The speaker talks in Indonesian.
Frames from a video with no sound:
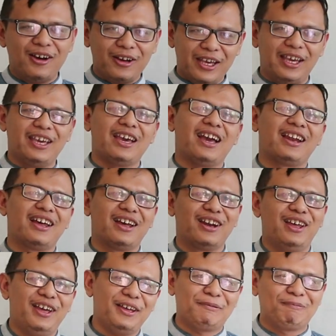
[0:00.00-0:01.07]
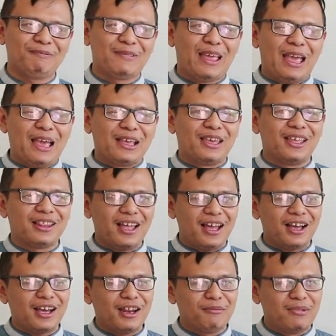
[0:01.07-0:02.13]
Oke, anak-anak,
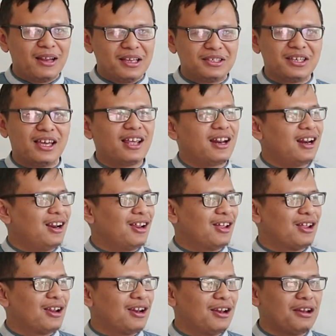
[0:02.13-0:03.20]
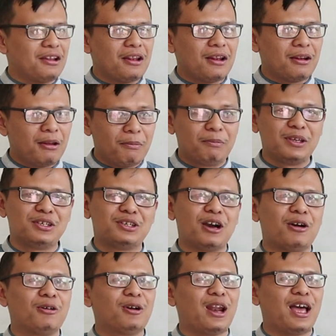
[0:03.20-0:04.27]
kita akan belajar lebih
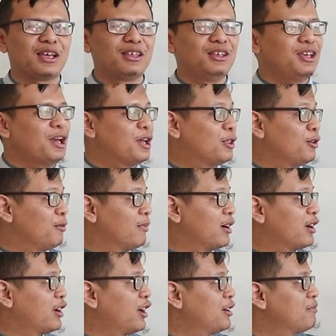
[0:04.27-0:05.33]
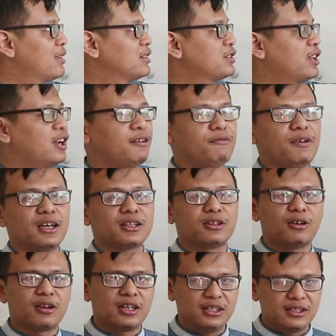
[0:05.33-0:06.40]
jauh lagi yaitu mengenai masalah
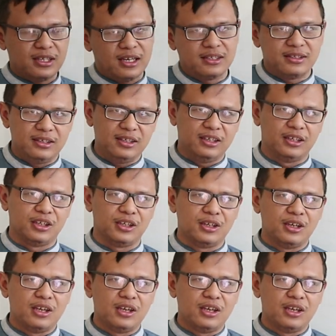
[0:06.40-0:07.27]
faktorisasi.